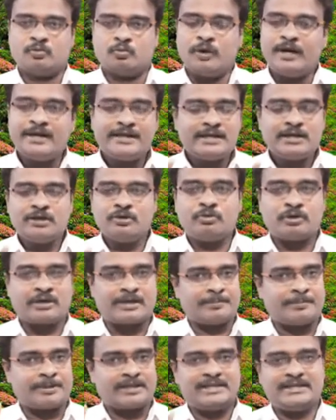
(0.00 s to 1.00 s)
వాటిలో
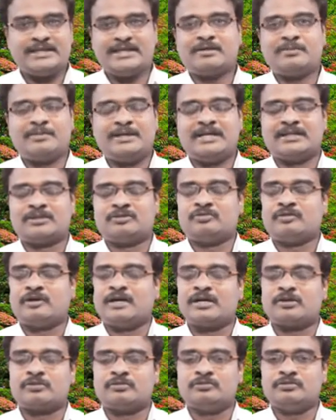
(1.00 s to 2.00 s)
ఒక ప్రత్యేకమైన
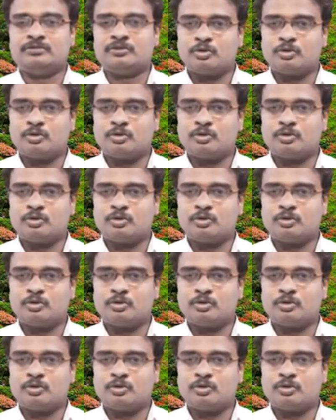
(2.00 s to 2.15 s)
ద్వారం